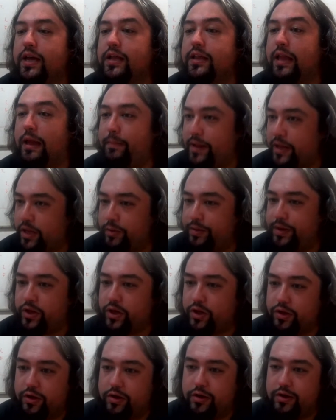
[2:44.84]
También, sobre
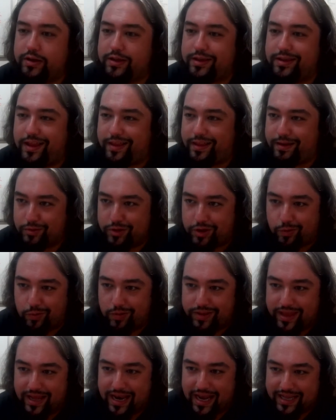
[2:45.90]
todo, tendremos en
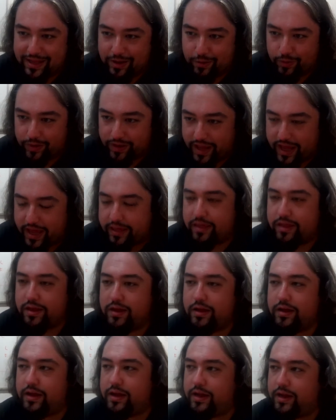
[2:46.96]
cuenta la seguridad.
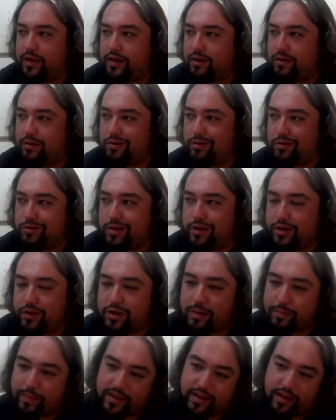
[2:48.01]
Eh, los
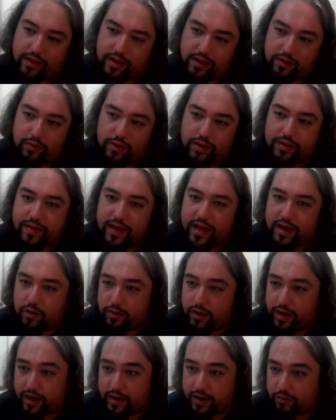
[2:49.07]
niños, aparte de utilizar
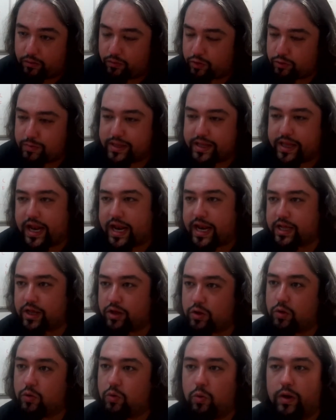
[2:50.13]
eh, unos materiales que
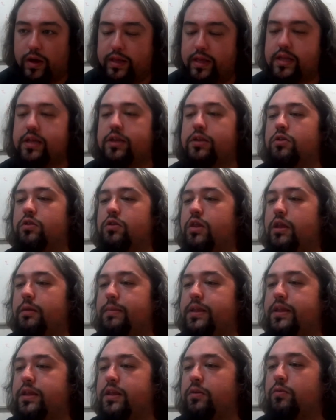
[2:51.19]
son juguetes, que son
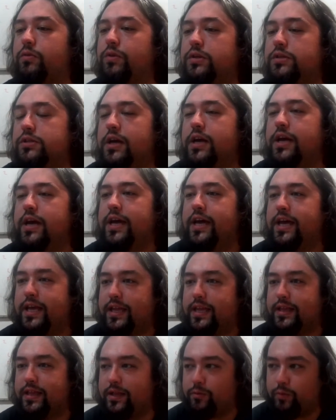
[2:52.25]
totalmente seguros,
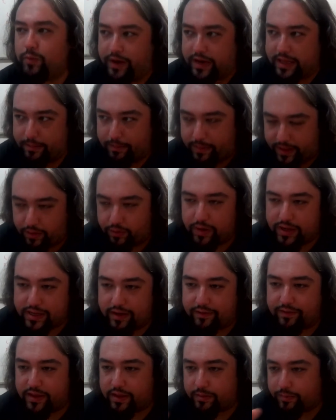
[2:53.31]
dispondrán también de unas
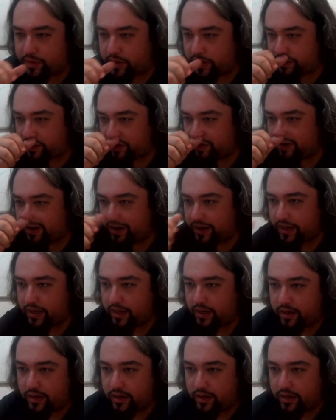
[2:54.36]
gafas de protección y el,